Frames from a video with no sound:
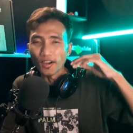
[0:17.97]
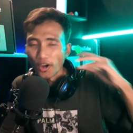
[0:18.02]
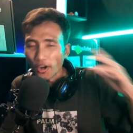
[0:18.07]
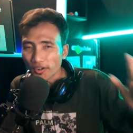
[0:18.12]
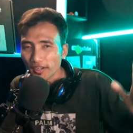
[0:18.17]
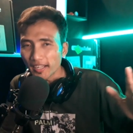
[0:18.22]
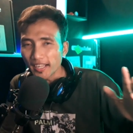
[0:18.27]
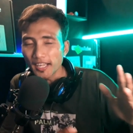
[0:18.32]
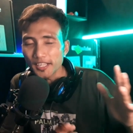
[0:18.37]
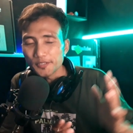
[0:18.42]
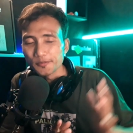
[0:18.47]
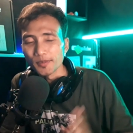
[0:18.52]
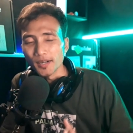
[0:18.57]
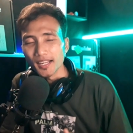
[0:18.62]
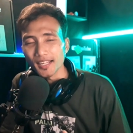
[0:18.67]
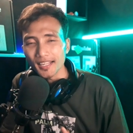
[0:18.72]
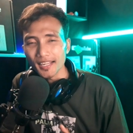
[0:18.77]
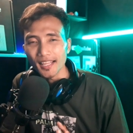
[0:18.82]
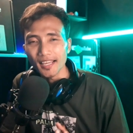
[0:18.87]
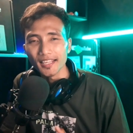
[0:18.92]
Oke okay guys,
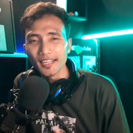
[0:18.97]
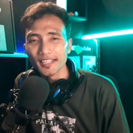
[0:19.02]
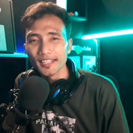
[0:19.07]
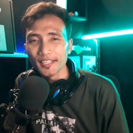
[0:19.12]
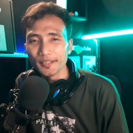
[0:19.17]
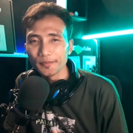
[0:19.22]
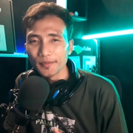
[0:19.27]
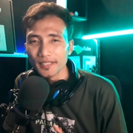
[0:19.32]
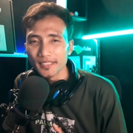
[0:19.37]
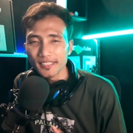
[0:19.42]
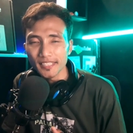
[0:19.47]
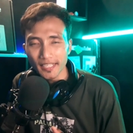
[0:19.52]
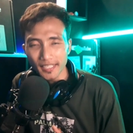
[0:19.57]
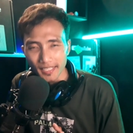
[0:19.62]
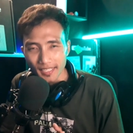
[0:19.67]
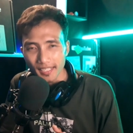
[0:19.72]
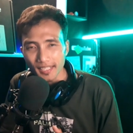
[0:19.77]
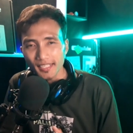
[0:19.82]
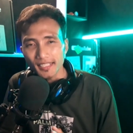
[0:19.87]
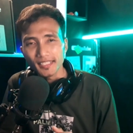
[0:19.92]
balik lagi di TP
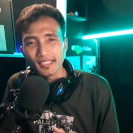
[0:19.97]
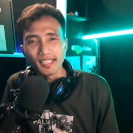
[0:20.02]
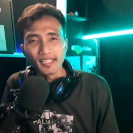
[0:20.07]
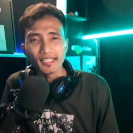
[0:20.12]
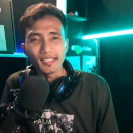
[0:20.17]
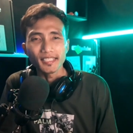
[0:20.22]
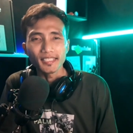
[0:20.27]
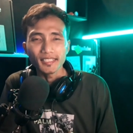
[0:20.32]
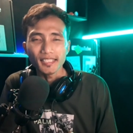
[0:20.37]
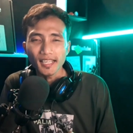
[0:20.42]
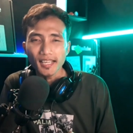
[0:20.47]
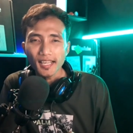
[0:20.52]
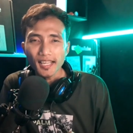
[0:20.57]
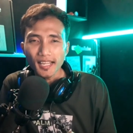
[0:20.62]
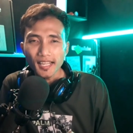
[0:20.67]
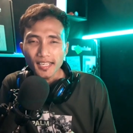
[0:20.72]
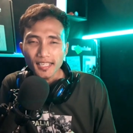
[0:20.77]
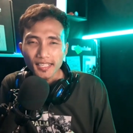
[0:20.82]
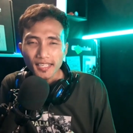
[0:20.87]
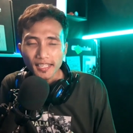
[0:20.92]
Channel dan kita
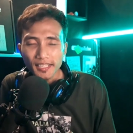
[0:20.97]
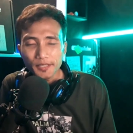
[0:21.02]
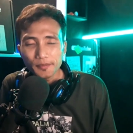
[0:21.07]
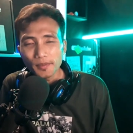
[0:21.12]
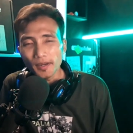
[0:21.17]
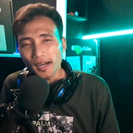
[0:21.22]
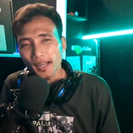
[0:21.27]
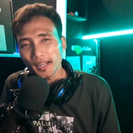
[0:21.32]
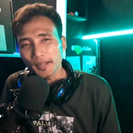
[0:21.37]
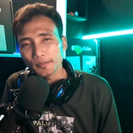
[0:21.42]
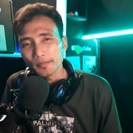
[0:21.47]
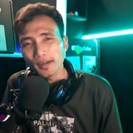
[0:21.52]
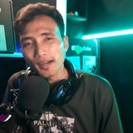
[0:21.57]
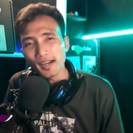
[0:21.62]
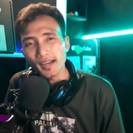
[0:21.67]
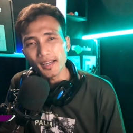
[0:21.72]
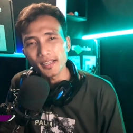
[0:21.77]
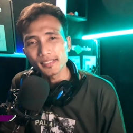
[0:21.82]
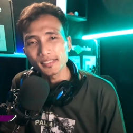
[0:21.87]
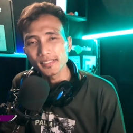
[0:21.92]
lagi-lagi bakalan
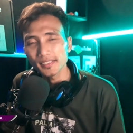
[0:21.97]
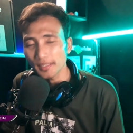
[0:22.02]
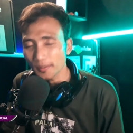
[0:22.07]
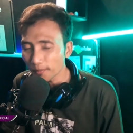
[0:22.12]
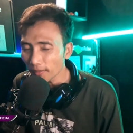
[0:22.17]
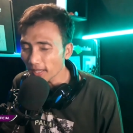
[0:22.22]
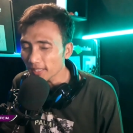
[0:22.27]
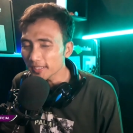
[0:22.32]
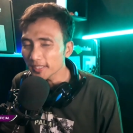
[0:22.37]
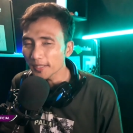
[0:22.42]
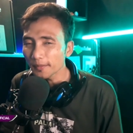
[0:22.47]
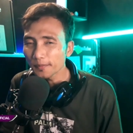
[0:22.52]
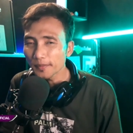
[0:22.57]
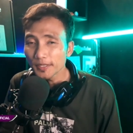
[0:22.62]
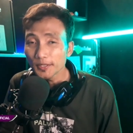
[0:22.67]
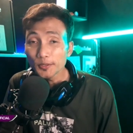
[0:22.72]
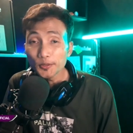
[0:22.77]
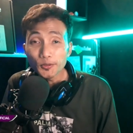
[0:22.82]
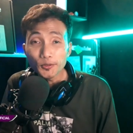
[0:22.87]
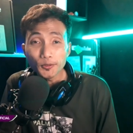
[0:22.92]
bahas serba-serbi
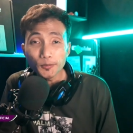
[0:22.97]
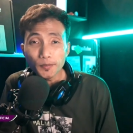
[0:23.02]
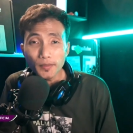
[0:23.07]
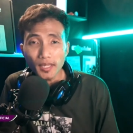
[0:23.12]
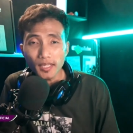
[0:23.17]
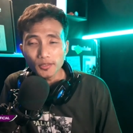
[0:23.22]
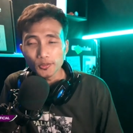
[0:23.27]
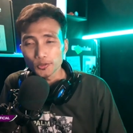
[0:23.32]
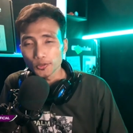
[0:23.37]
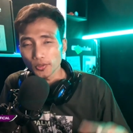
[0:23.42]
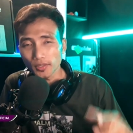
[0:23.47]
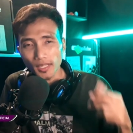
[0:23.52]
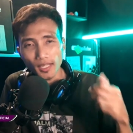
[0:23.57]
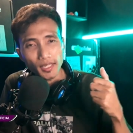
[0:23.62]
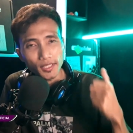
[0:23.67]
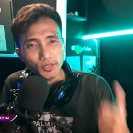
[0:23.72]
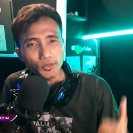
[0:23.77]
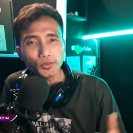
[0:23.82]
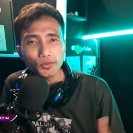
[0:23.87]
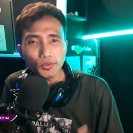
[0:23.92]
YouTube ya,
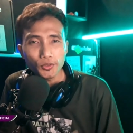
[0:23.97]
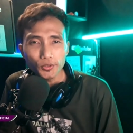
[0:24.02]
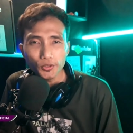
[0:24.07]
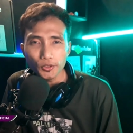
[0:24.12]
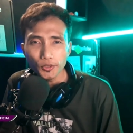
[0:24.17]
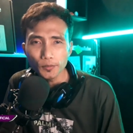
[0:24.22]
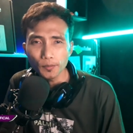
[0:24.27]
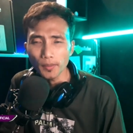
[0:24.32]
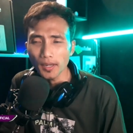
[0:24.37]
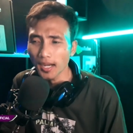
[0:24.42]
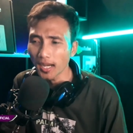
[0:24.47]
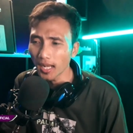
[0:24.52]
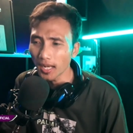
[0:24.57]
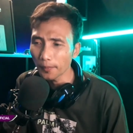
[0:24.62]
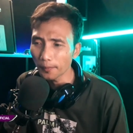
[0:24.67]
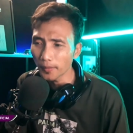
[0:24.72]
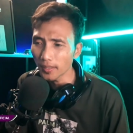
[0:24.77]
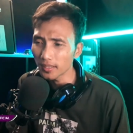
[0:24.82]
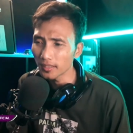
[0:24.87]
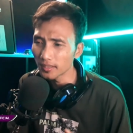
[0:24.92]
tutorial YouTube,
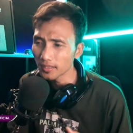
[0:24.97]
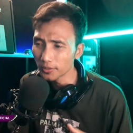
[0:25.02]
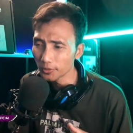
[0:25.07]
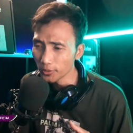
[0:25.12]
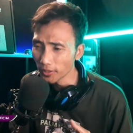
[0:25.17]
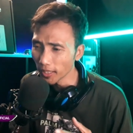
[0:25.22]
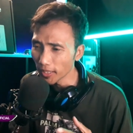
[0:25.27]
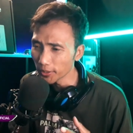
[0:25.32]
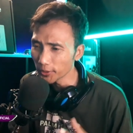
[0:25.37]
pengalaman di dunia